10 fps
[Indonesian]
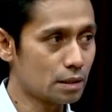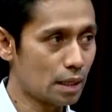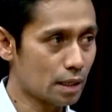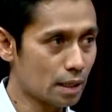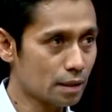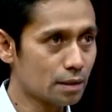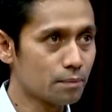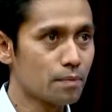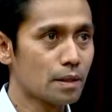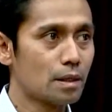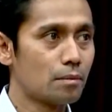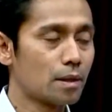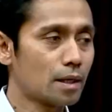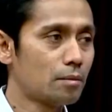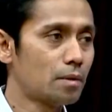darat,
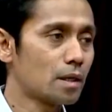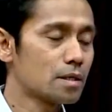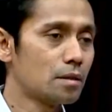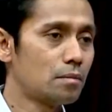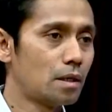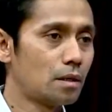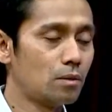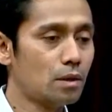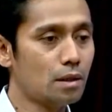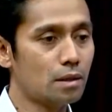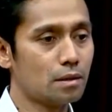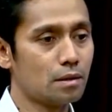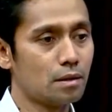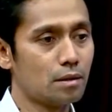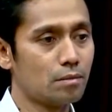mereka merasa bahwa
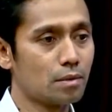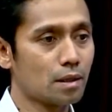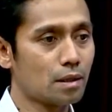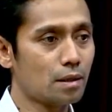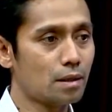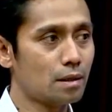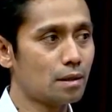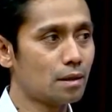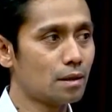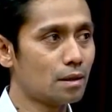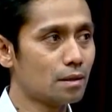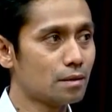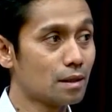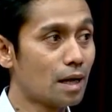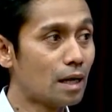uh, mereka uh,
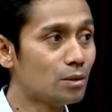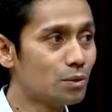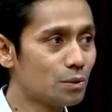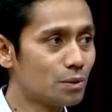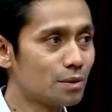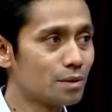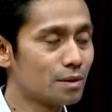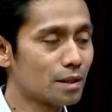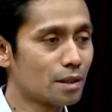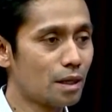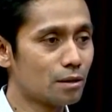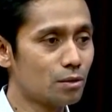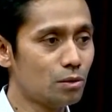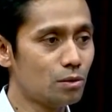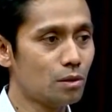terganggu, hmm.
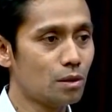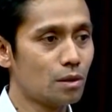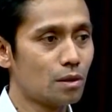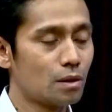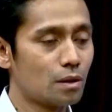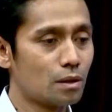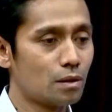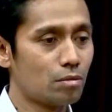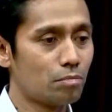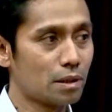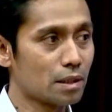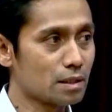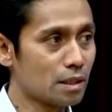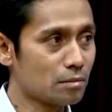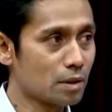terganggu uh,
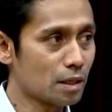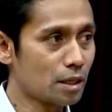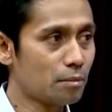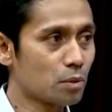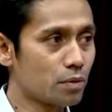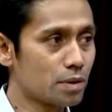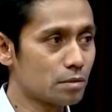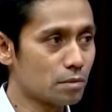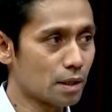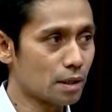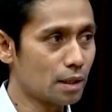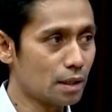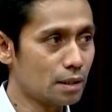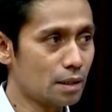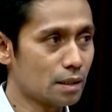pekerjaan mereka, profesi mereka
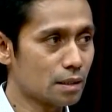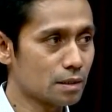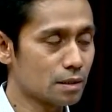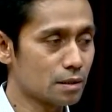yang